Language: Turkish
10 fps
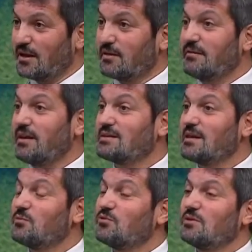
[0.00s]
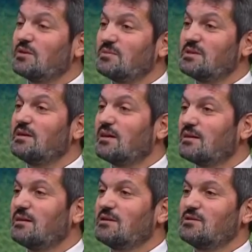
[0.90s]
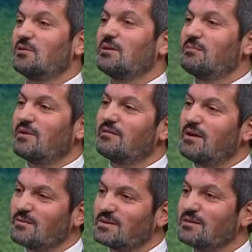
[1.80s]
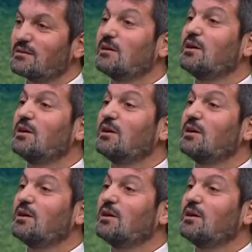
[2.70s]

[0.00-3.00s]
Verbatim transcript: ve hesap gününde bizi yargılayacak olan Mevlamızın